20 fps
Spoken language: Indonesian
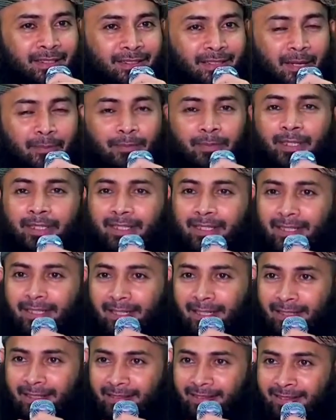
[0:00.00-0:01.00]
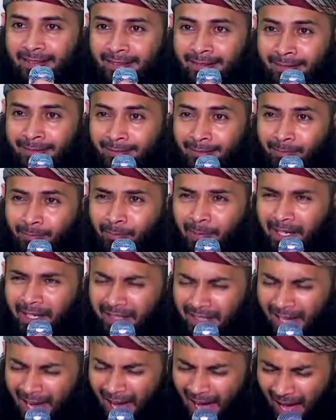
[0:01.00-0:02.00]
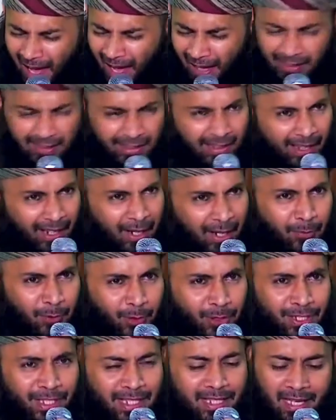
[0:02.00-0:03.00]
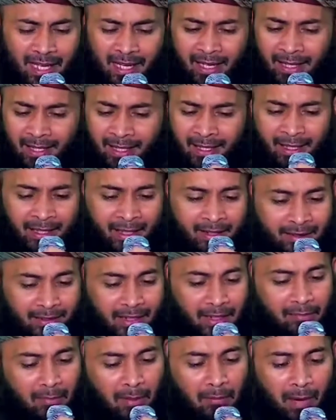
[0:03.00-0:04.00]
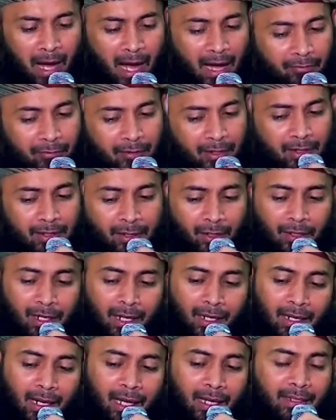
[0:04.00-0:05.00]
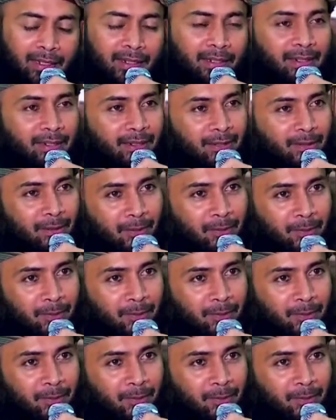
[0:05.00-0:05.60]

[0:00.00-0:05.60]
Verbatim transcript: Tapi dia menahan emosinya dan memaafkan orang lain.